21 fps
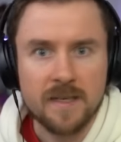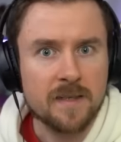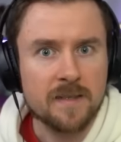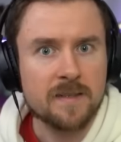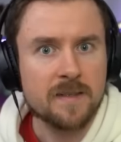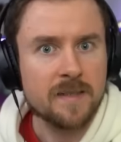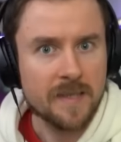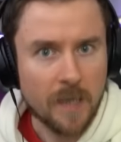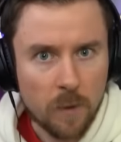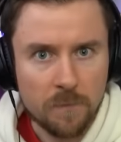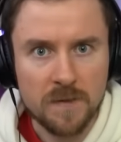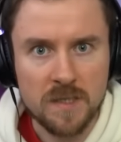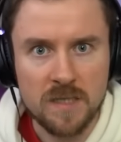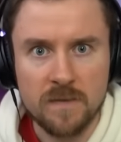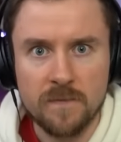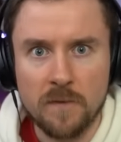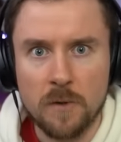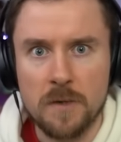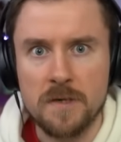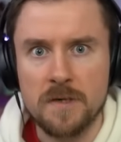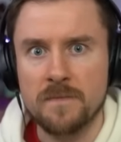ihr ganz genau
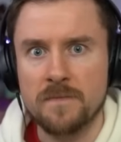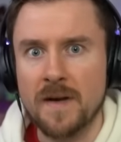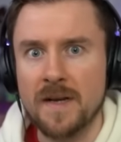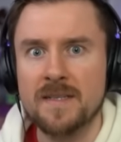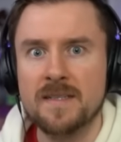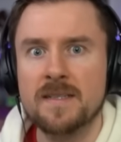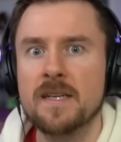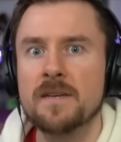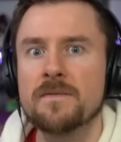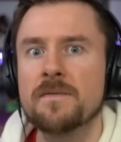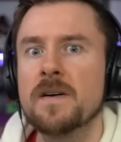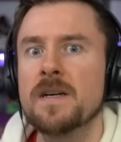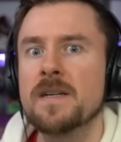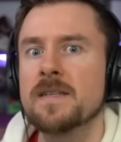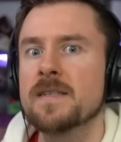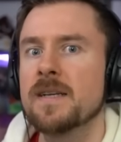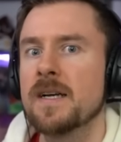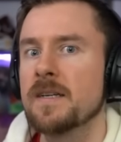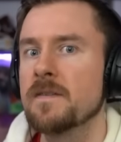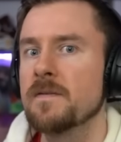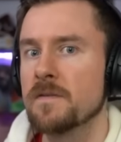wissen wollt, was der Fall
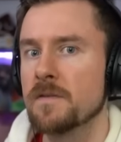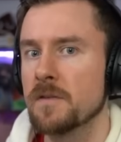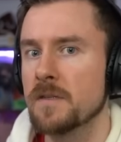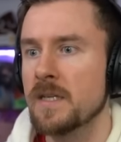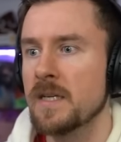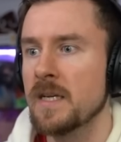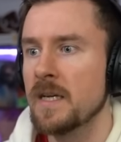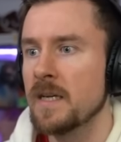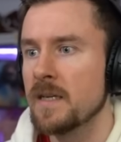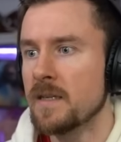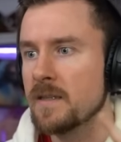sein wird,